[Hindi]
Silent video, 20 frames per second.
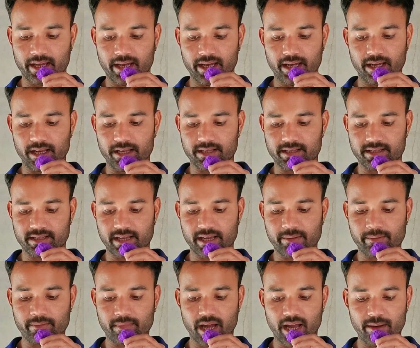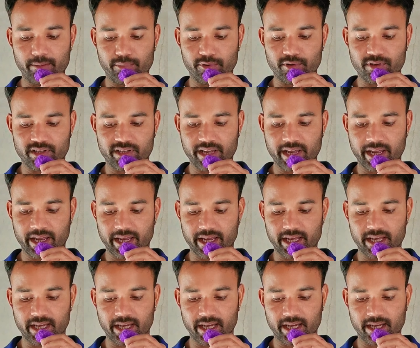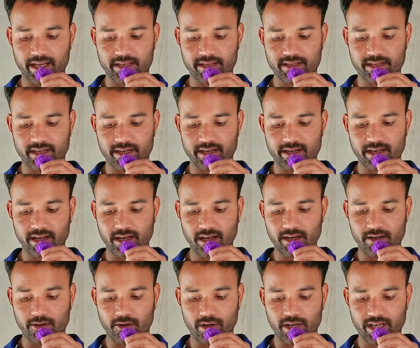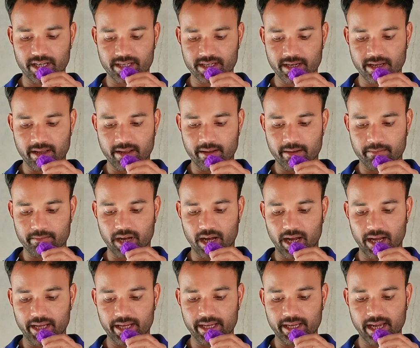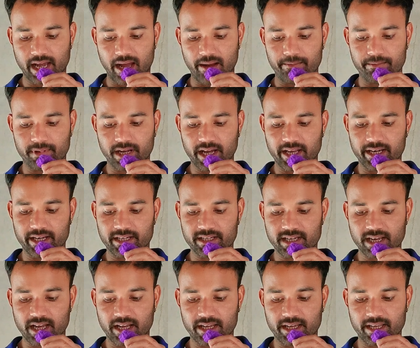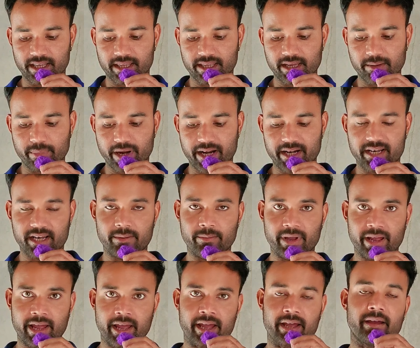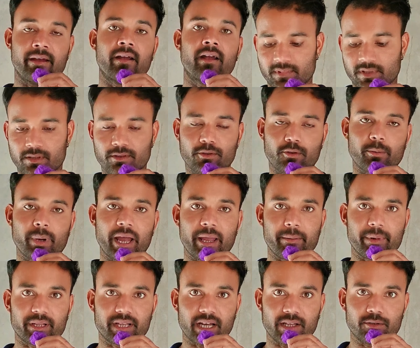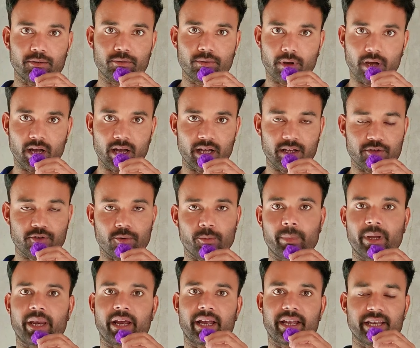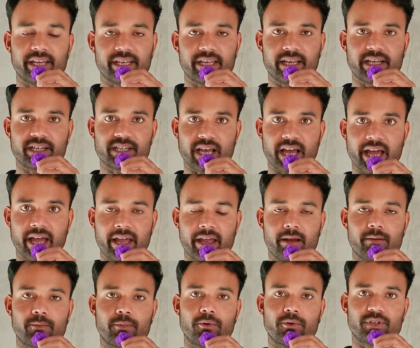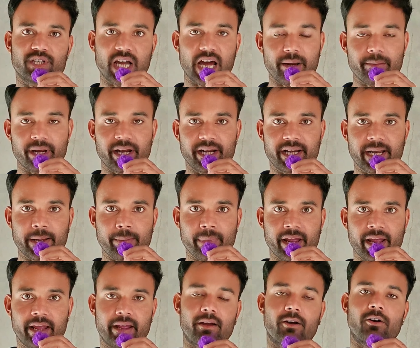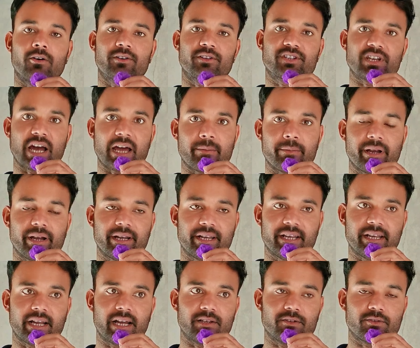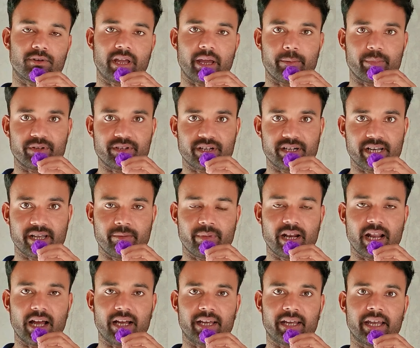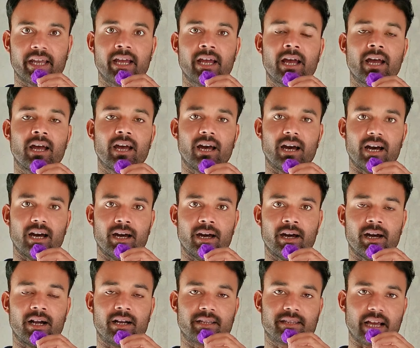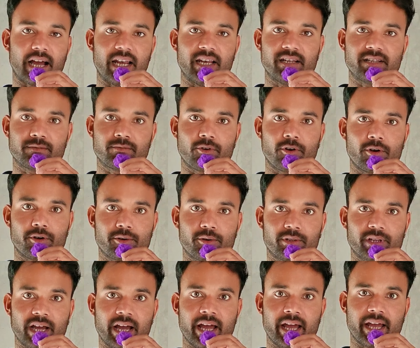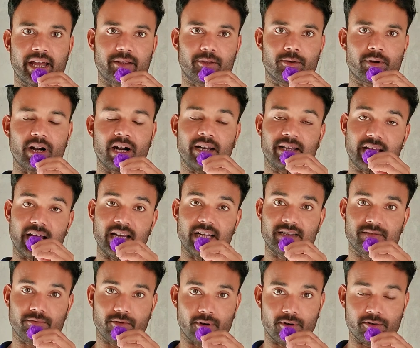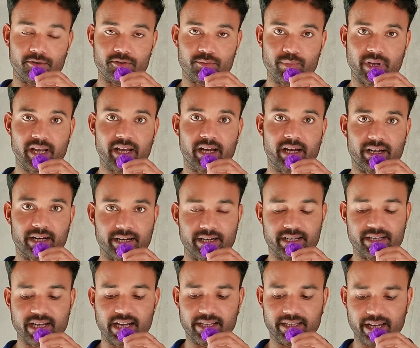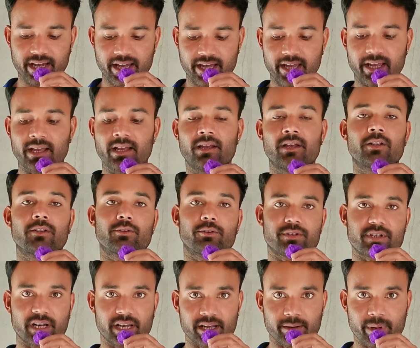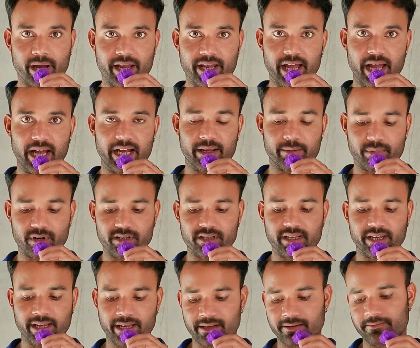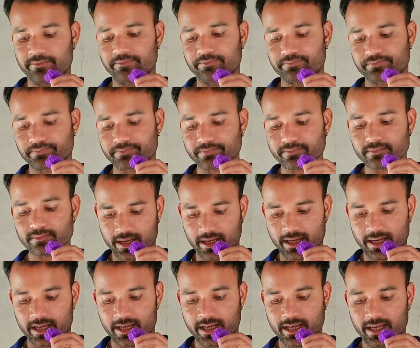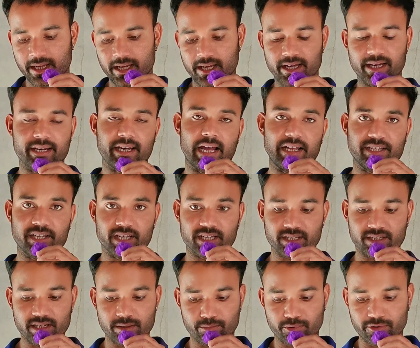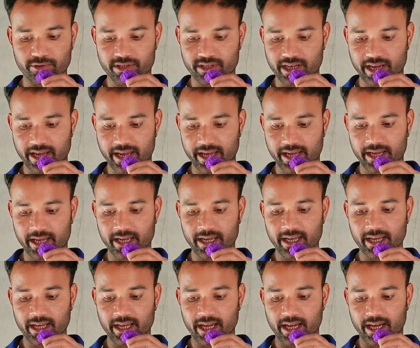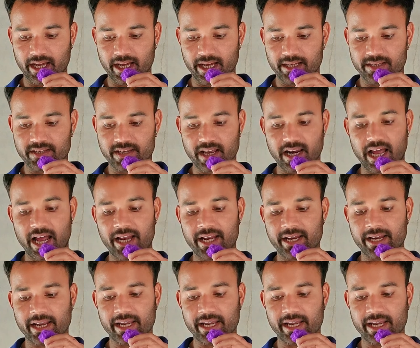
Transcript: आ, सेम भाई पूछते हैं जनरल नॉलेज भाई आपका रिक्शा कितनी बैटरी में है तो भाई बता दूं जो मेरा ई रिक्शा है वो चार बैटरी में है और चार बैटरी का जो कैपेसिटी मिला के अड़तालीस वोल्ट होता है तो अड़तालीस वोल्ट उसमें करंट जाता है तो चलिए भाई आगे बढ़ते हैं राजेश जी पूछते हैं चलान